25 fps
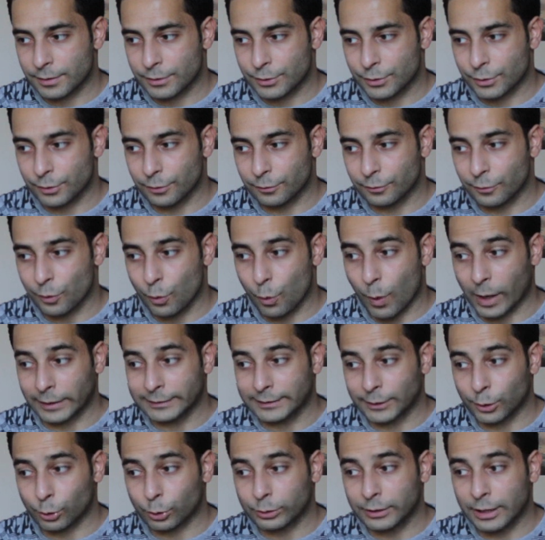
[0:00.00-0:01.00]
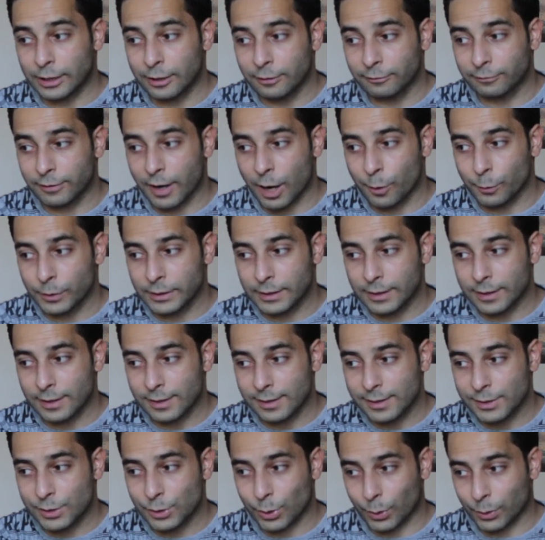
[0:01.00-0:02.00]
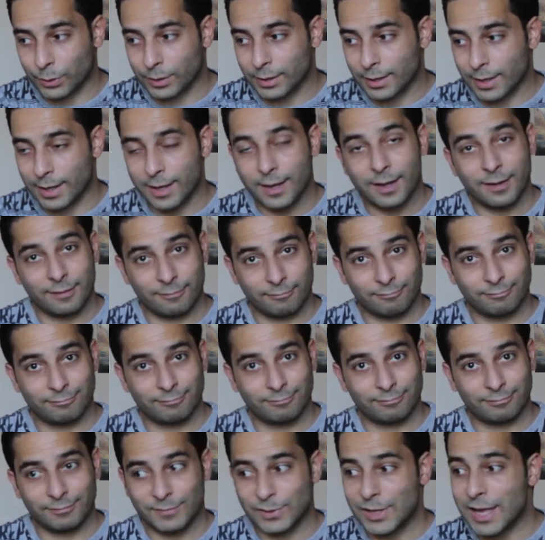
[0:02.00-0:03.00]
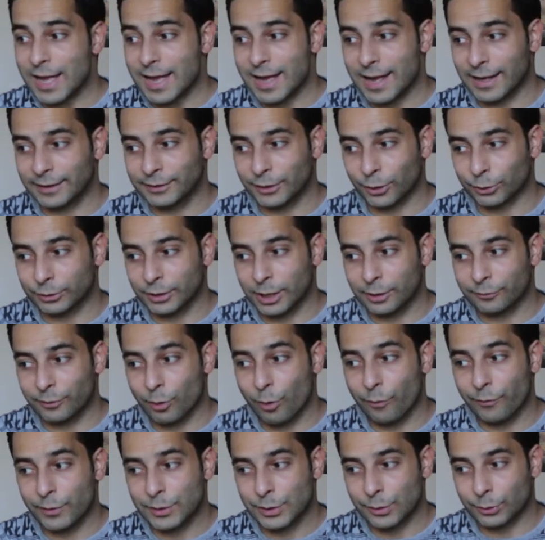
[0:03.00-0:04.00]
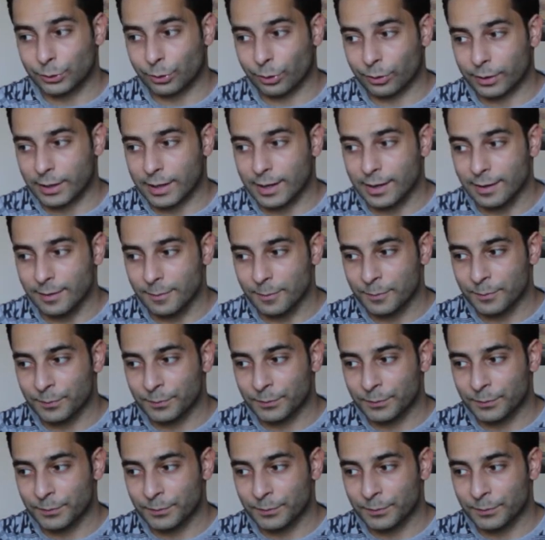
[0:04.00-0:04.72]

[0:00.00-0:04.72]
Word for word: شوف عندي عقده لمفاويه سريه صح عندي عقده لمفاويه في سره الرئه